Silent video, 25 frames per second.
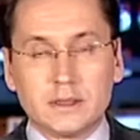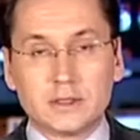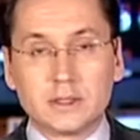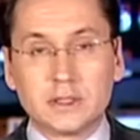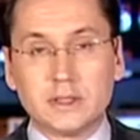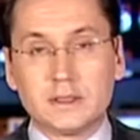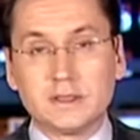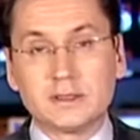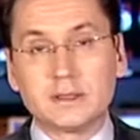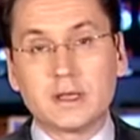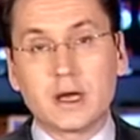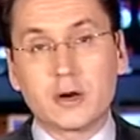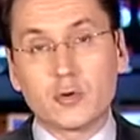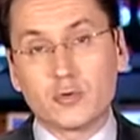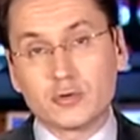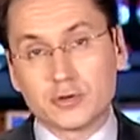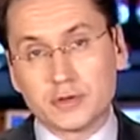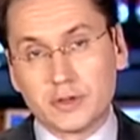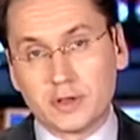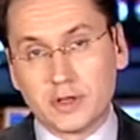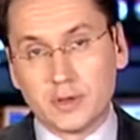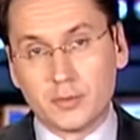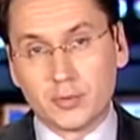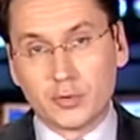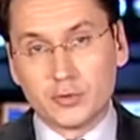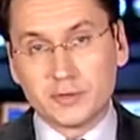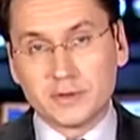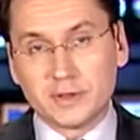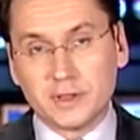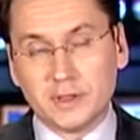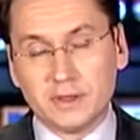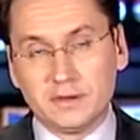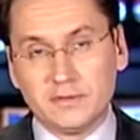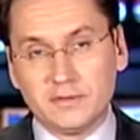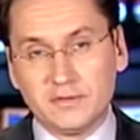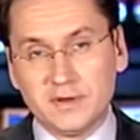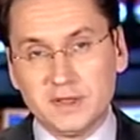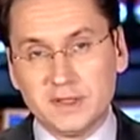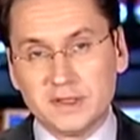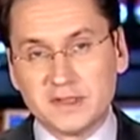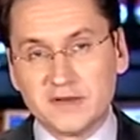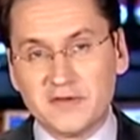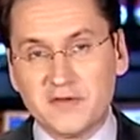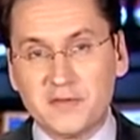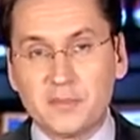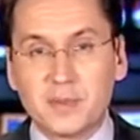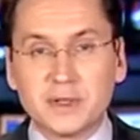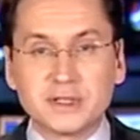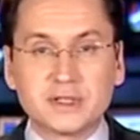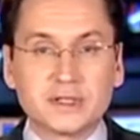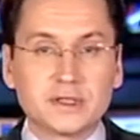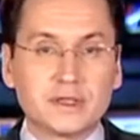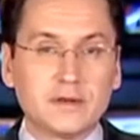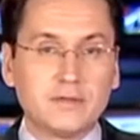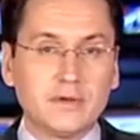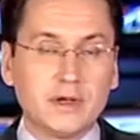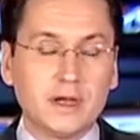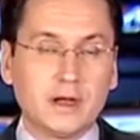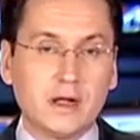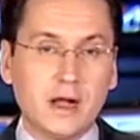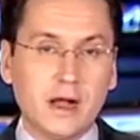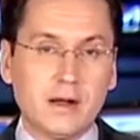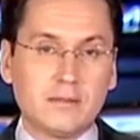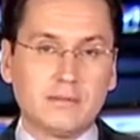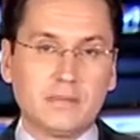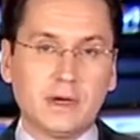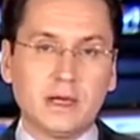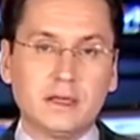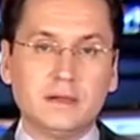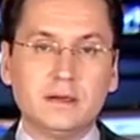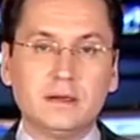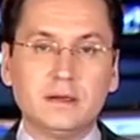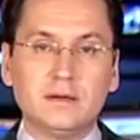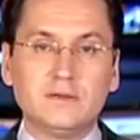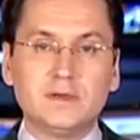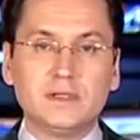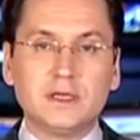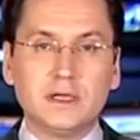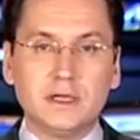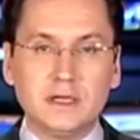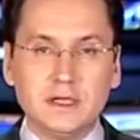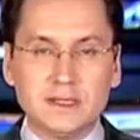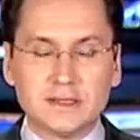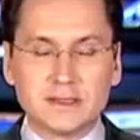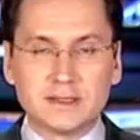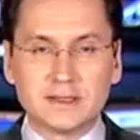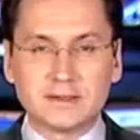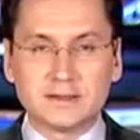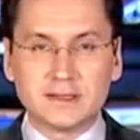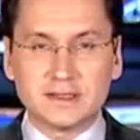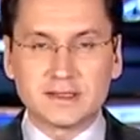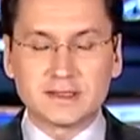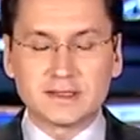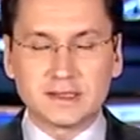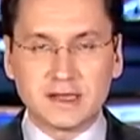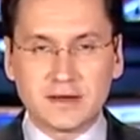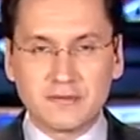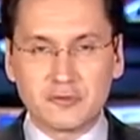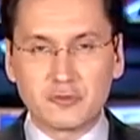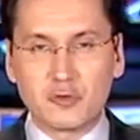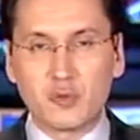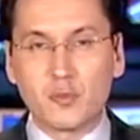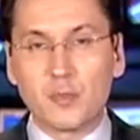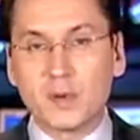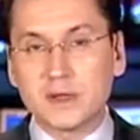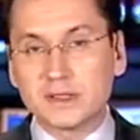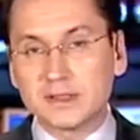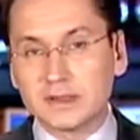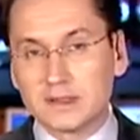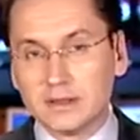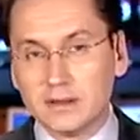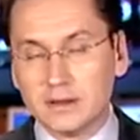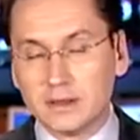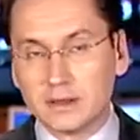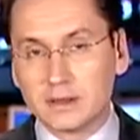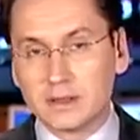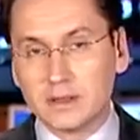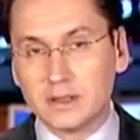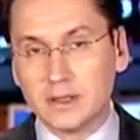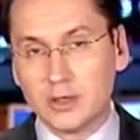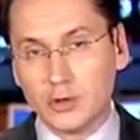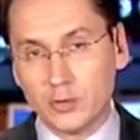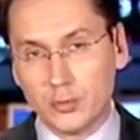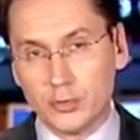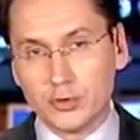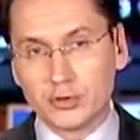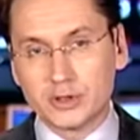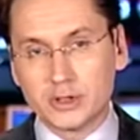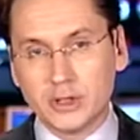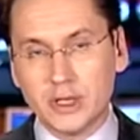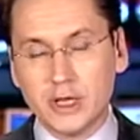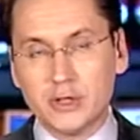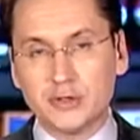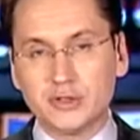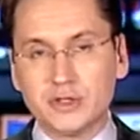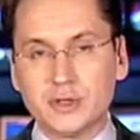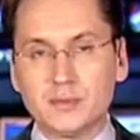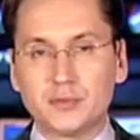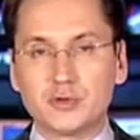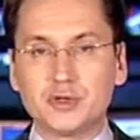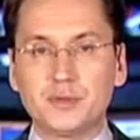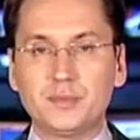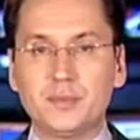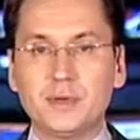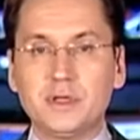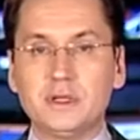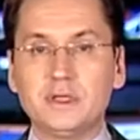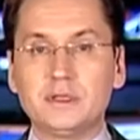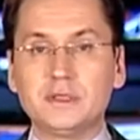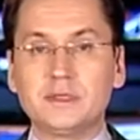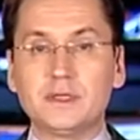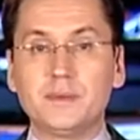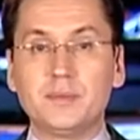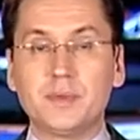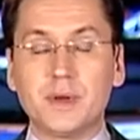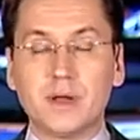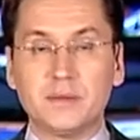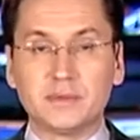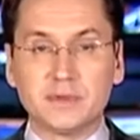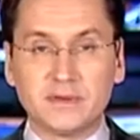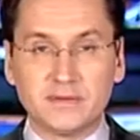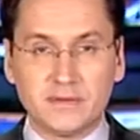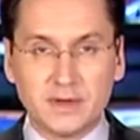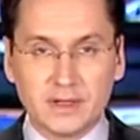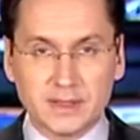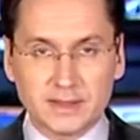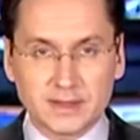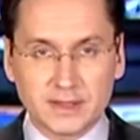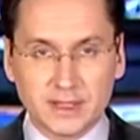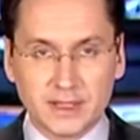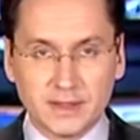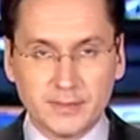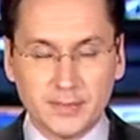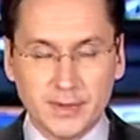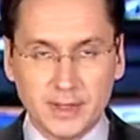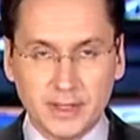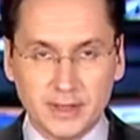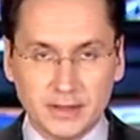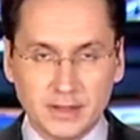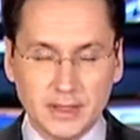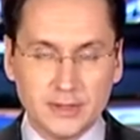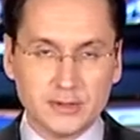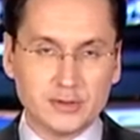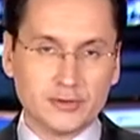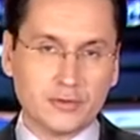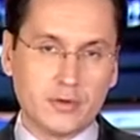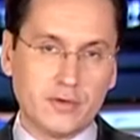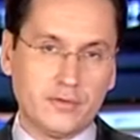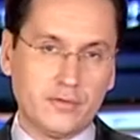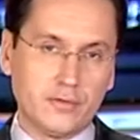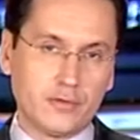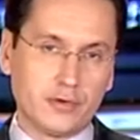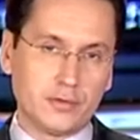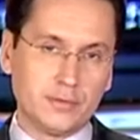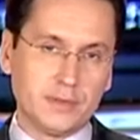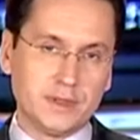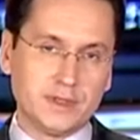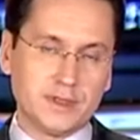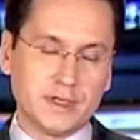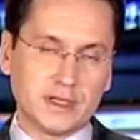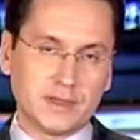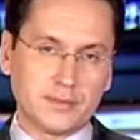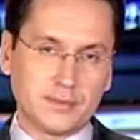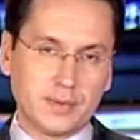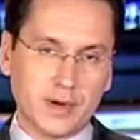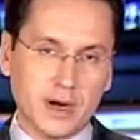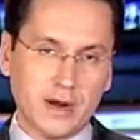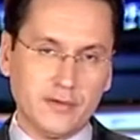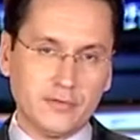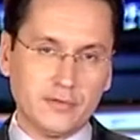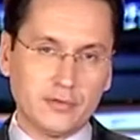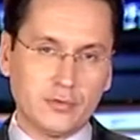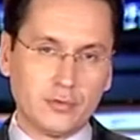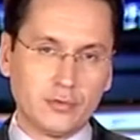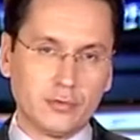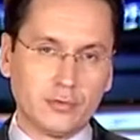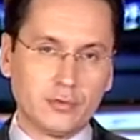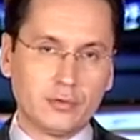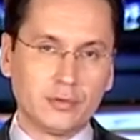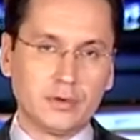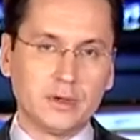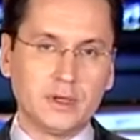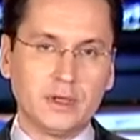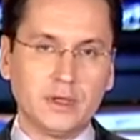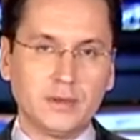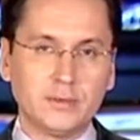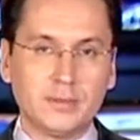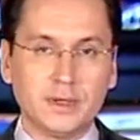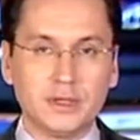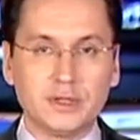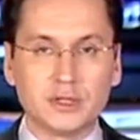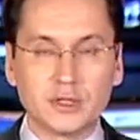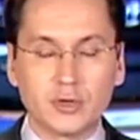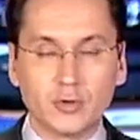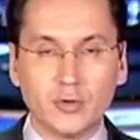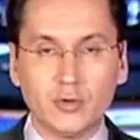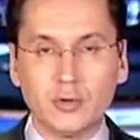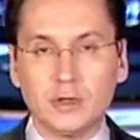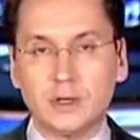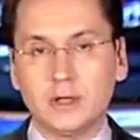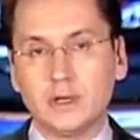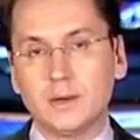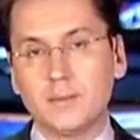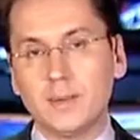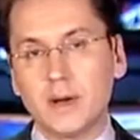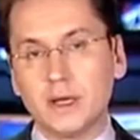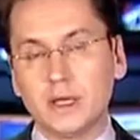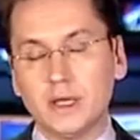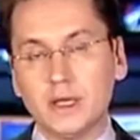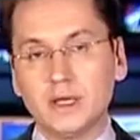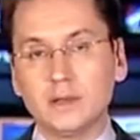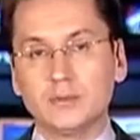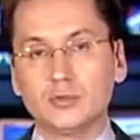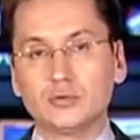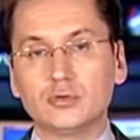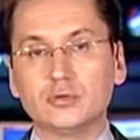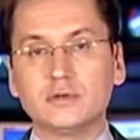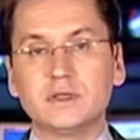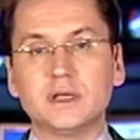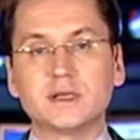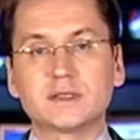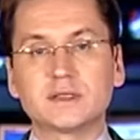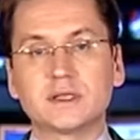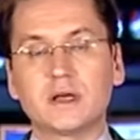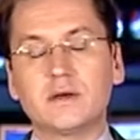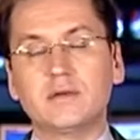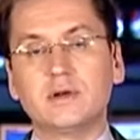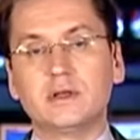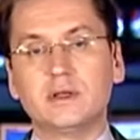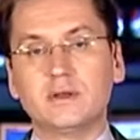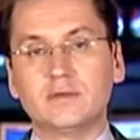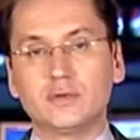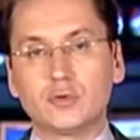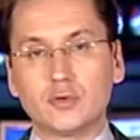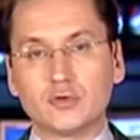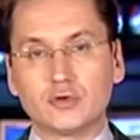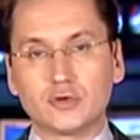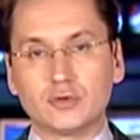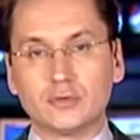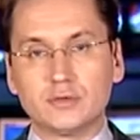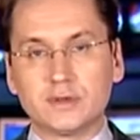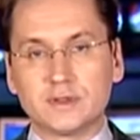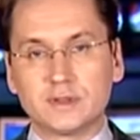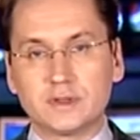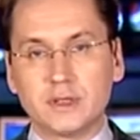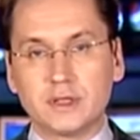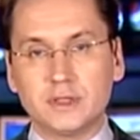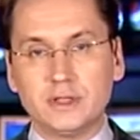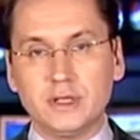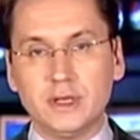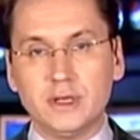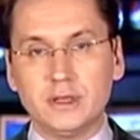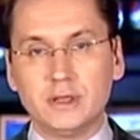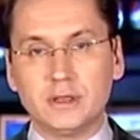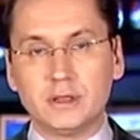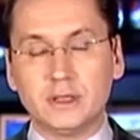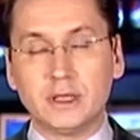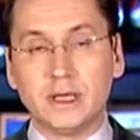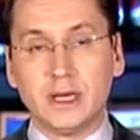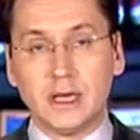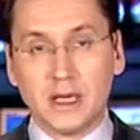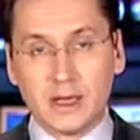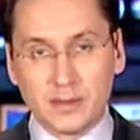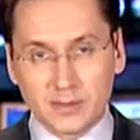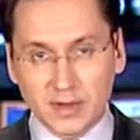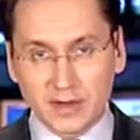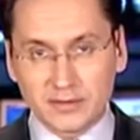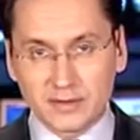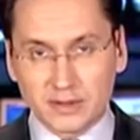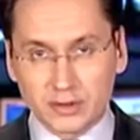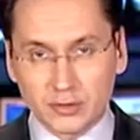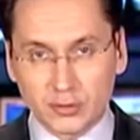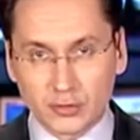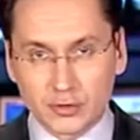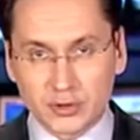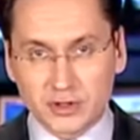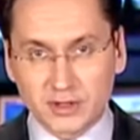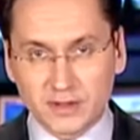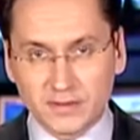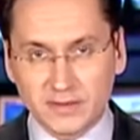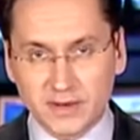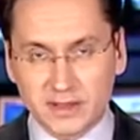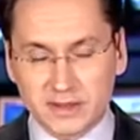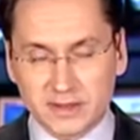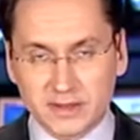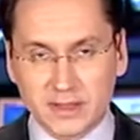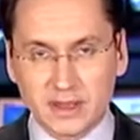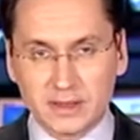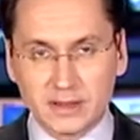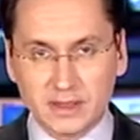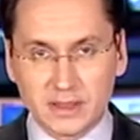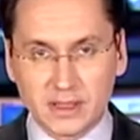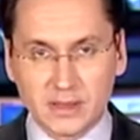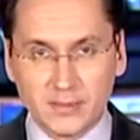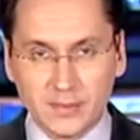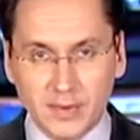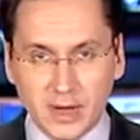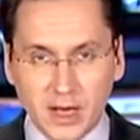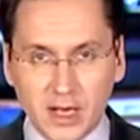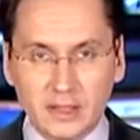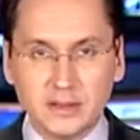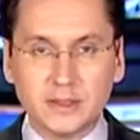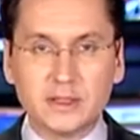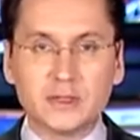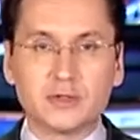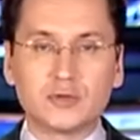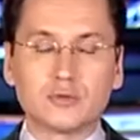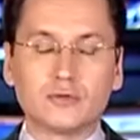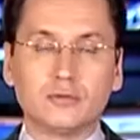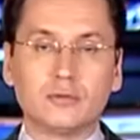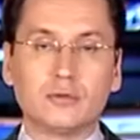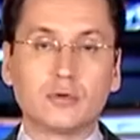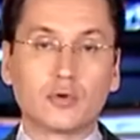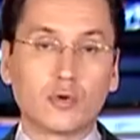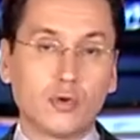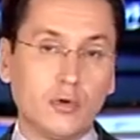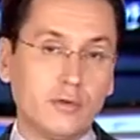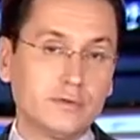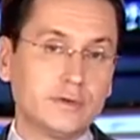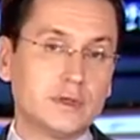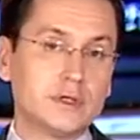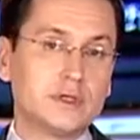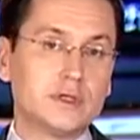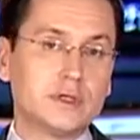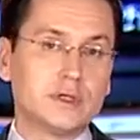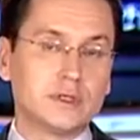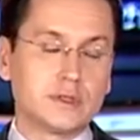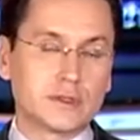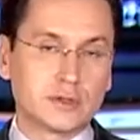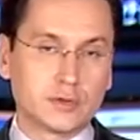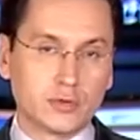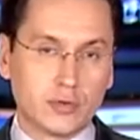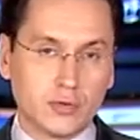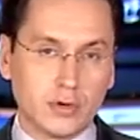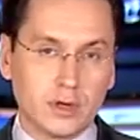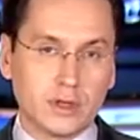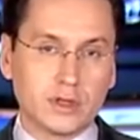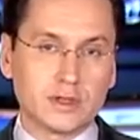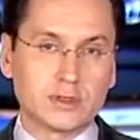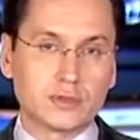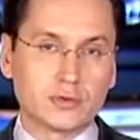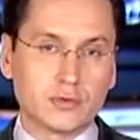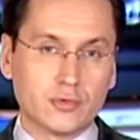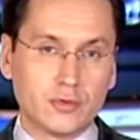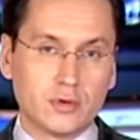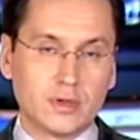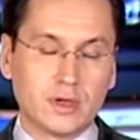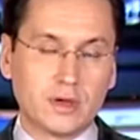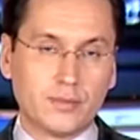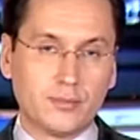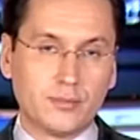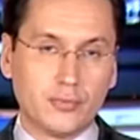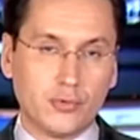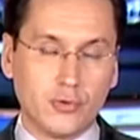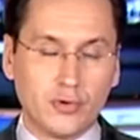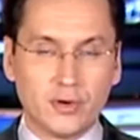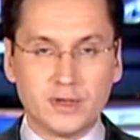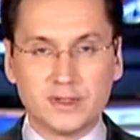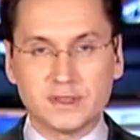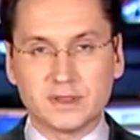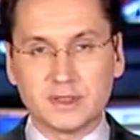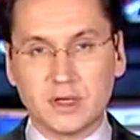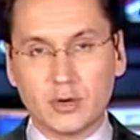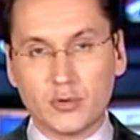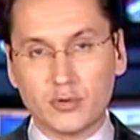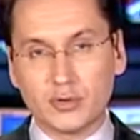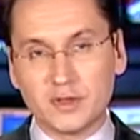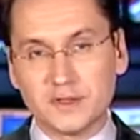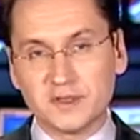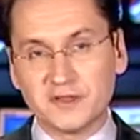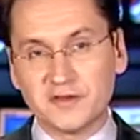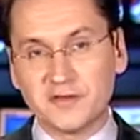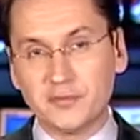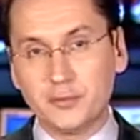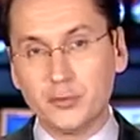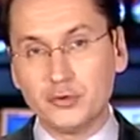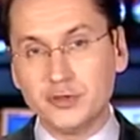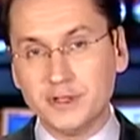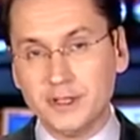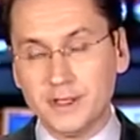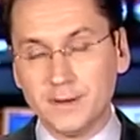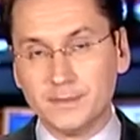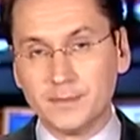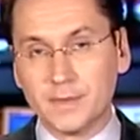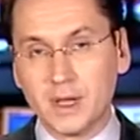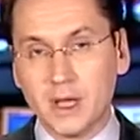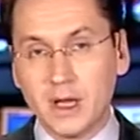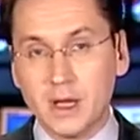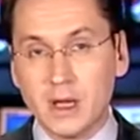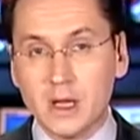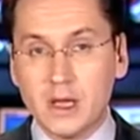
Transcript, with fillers: Железнодорожники бросили вызов почтовикам. Они взялись за доставку посылок. Любой желающий может принести прямо на вокзал передачку, оформить отправку и бандероль или пакет будут доставлены в точку назначения. Правда, тоже на вокзал, а не по адресу. Ровно через столько, сколько поезд находится в пути.